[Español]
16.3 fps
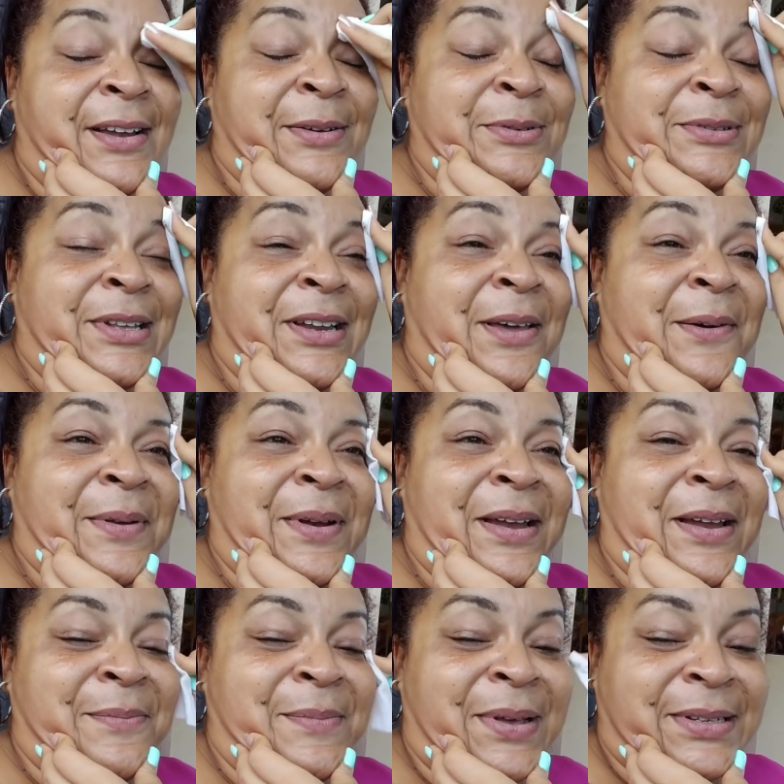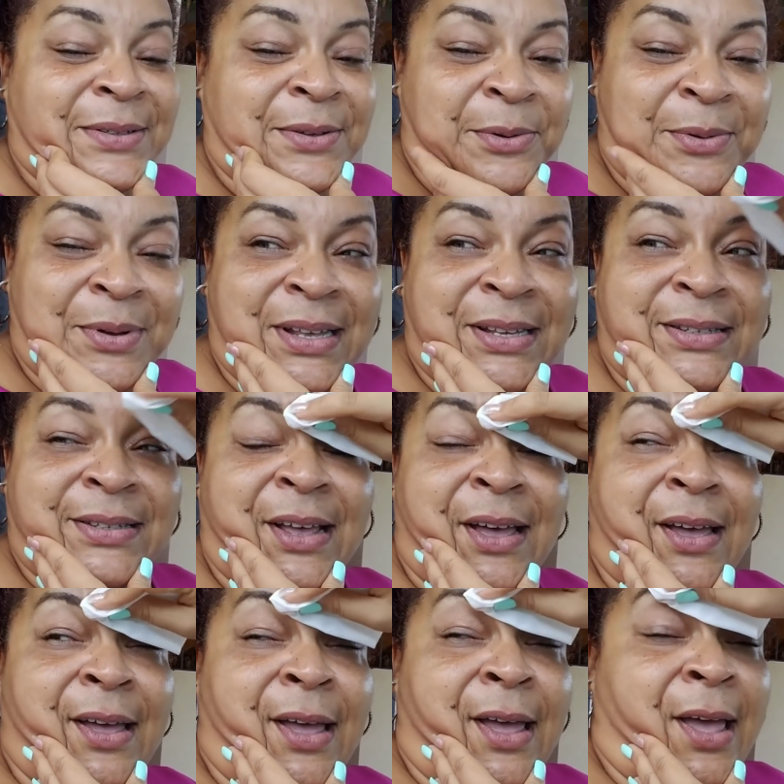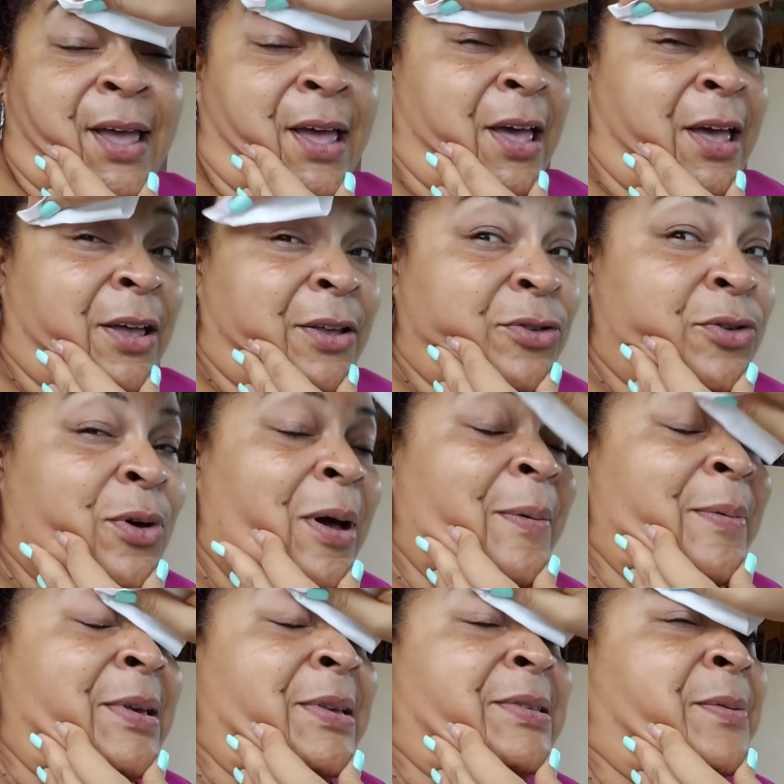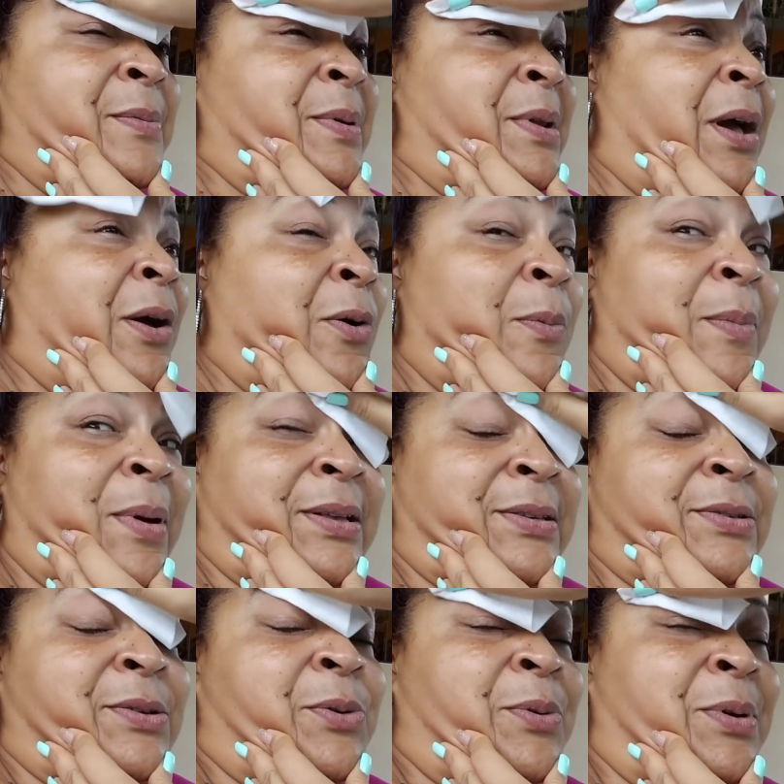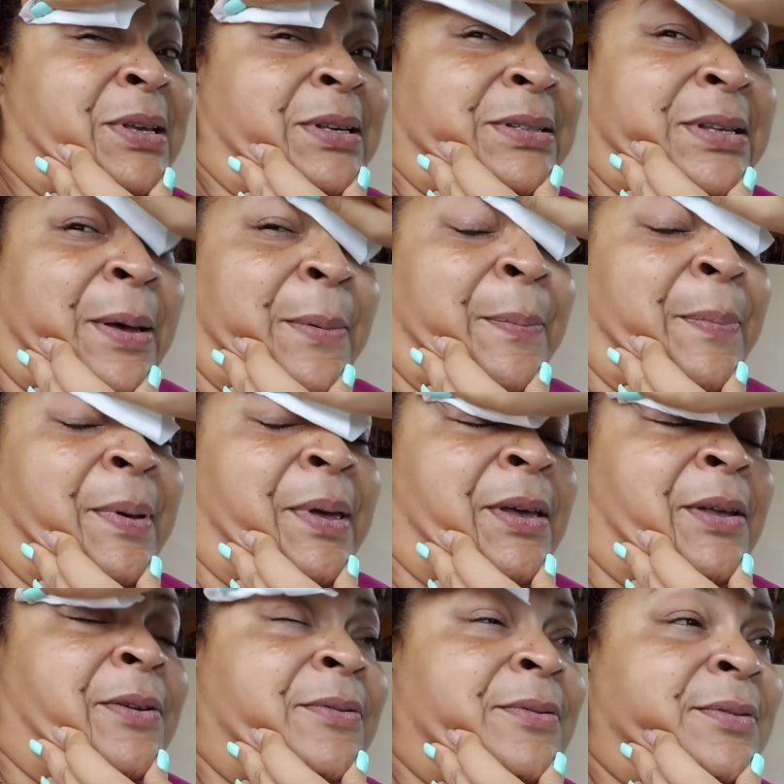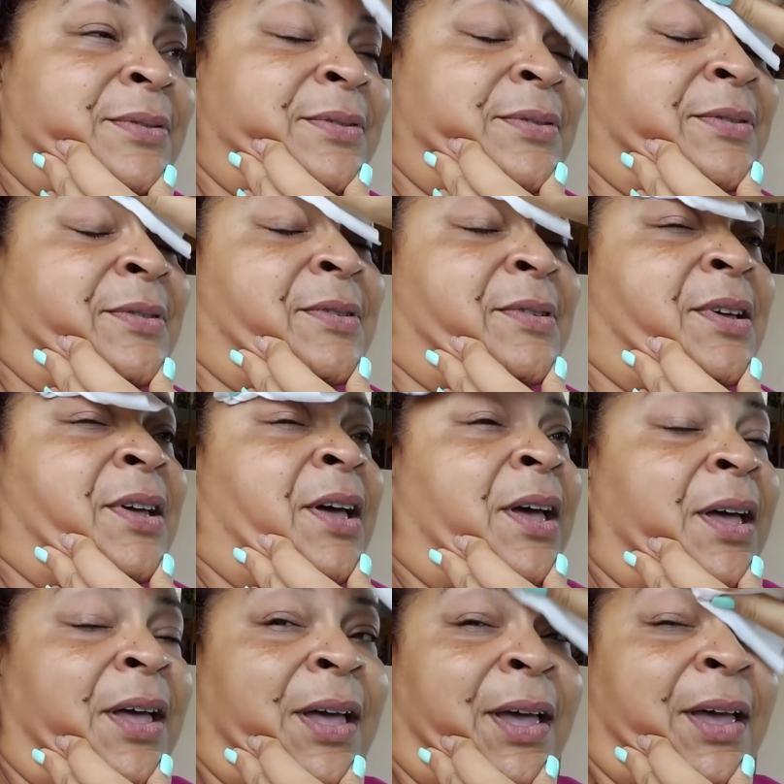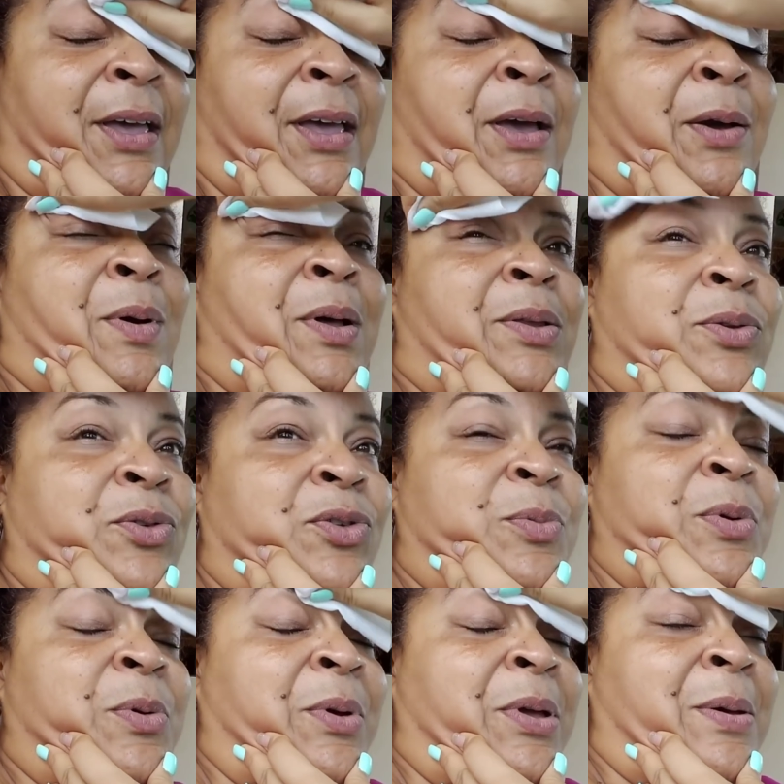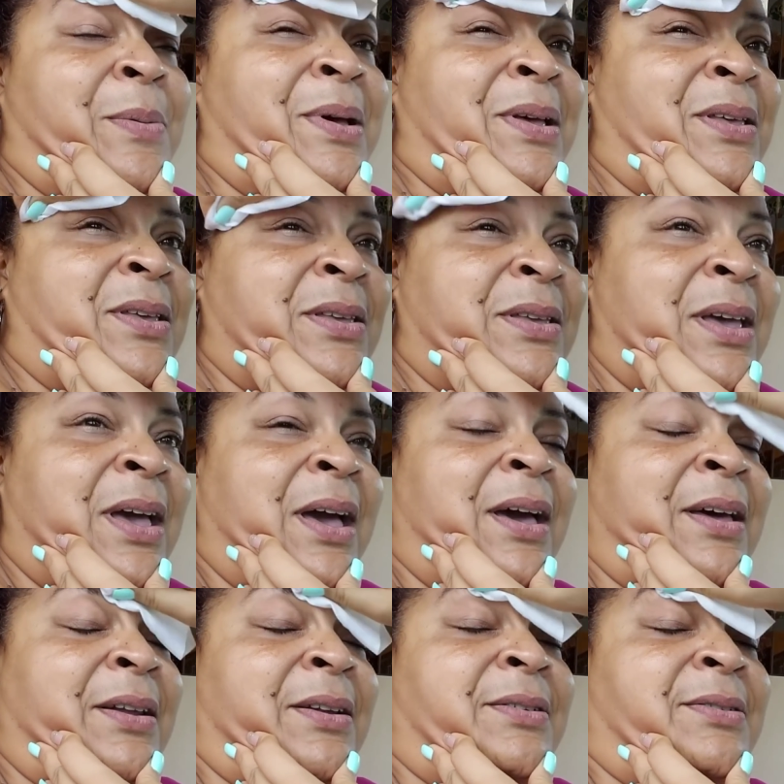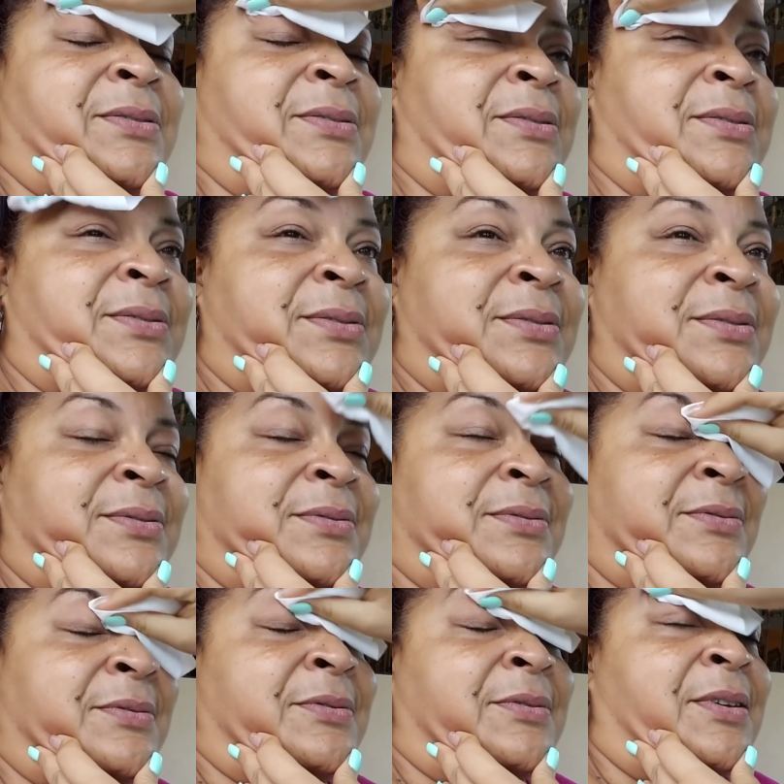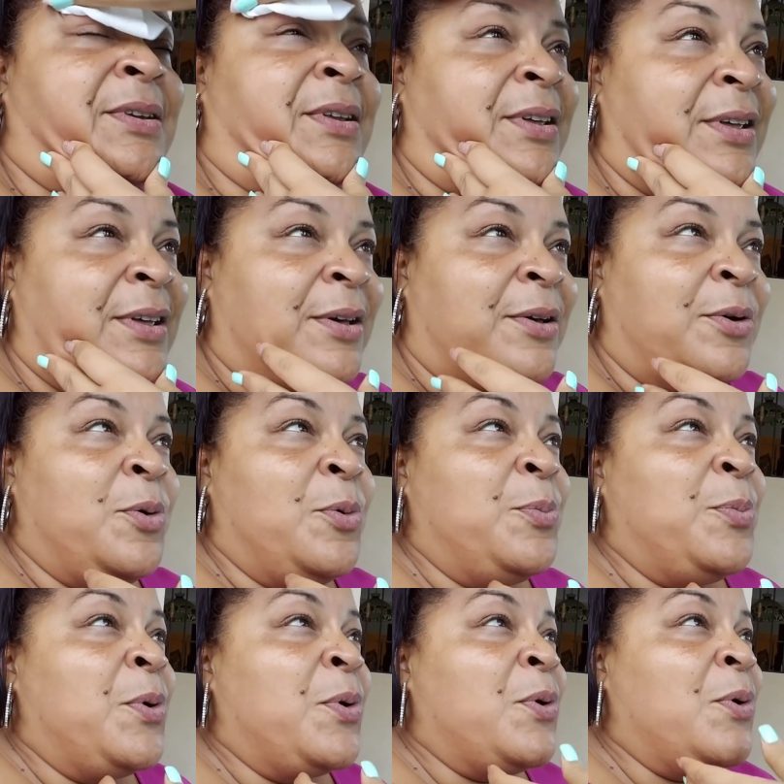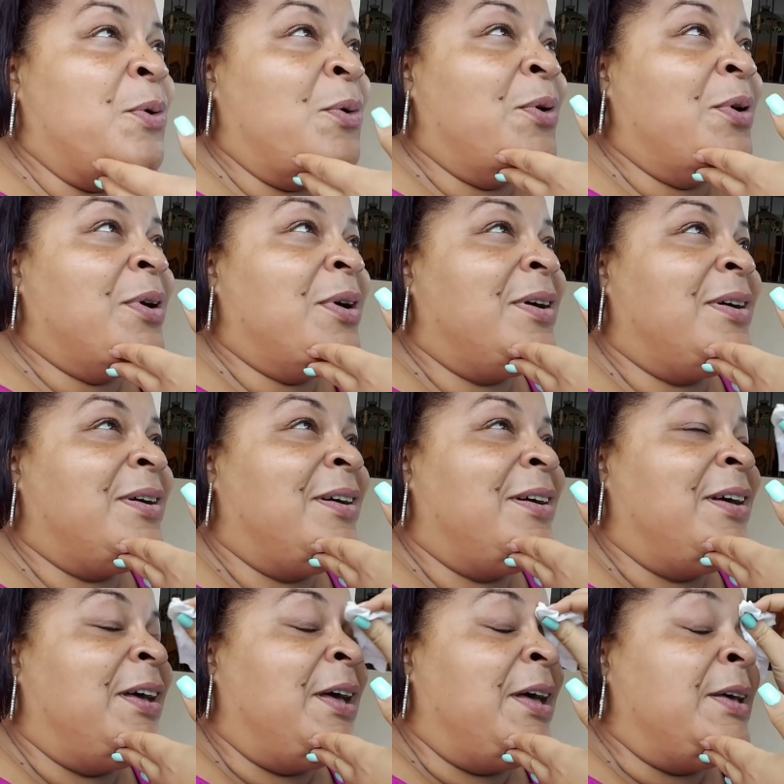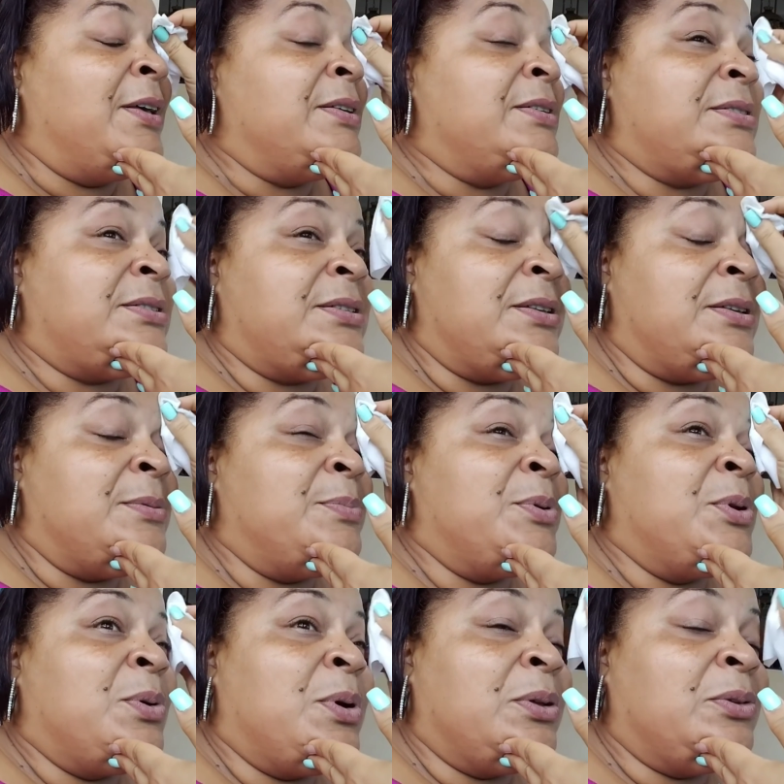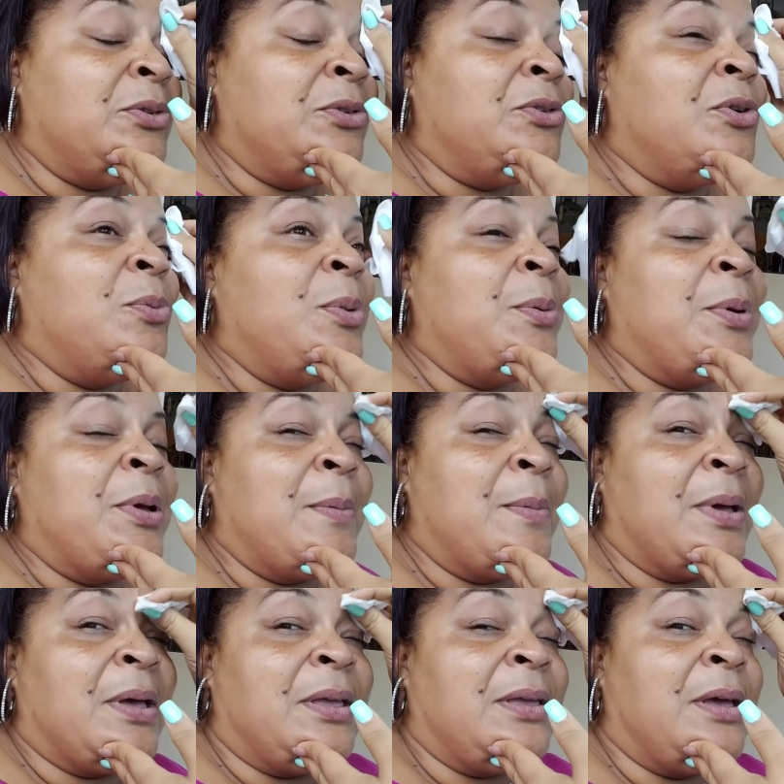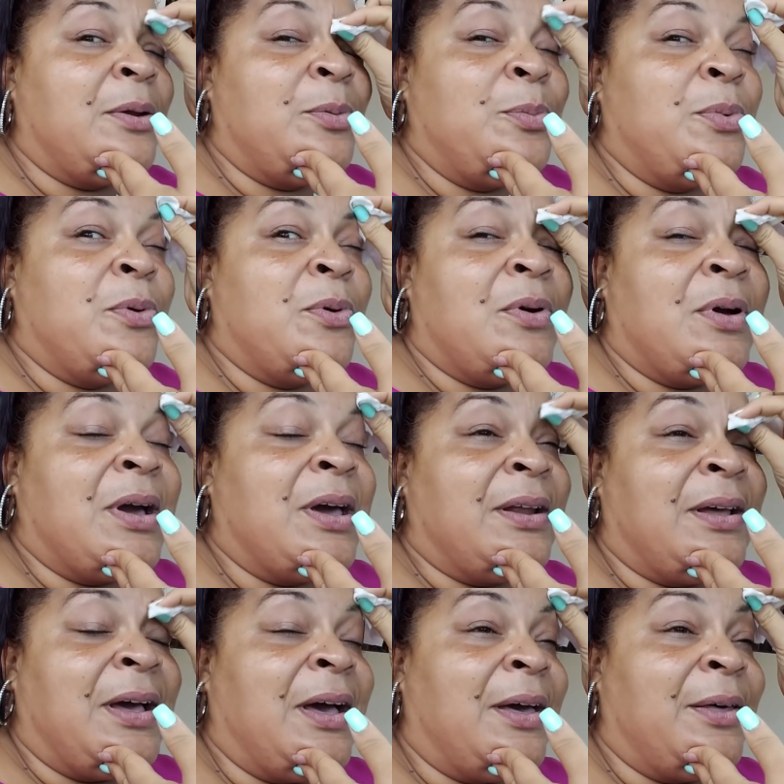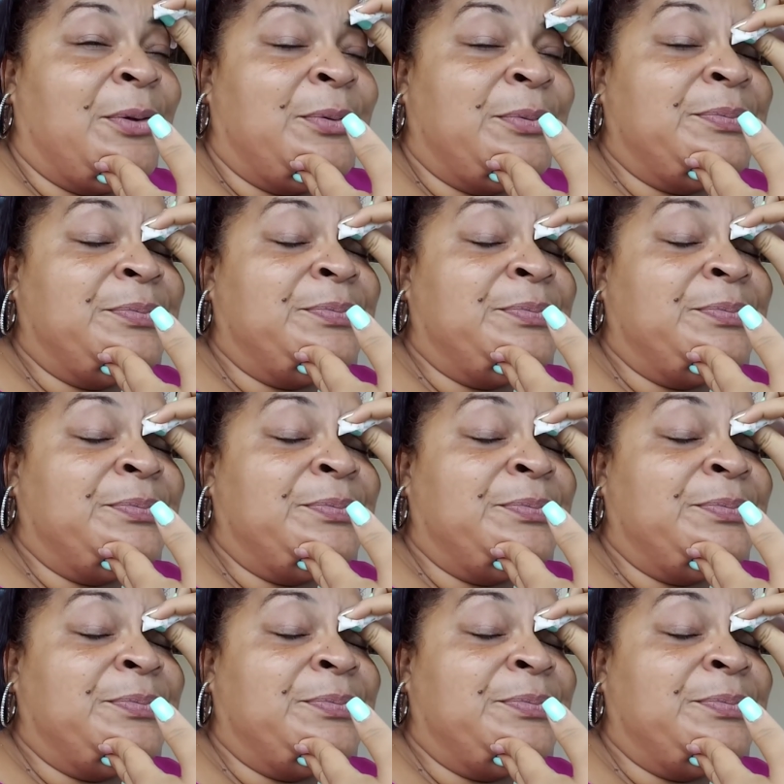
le gustaría verla más gruesa. Yo a veces me la hago más gruesa, pero es cuando yo me voy a maquillar. Tú seas un poco grosor. Sí, pero cuando yo me voy a maquillar un poco cargado.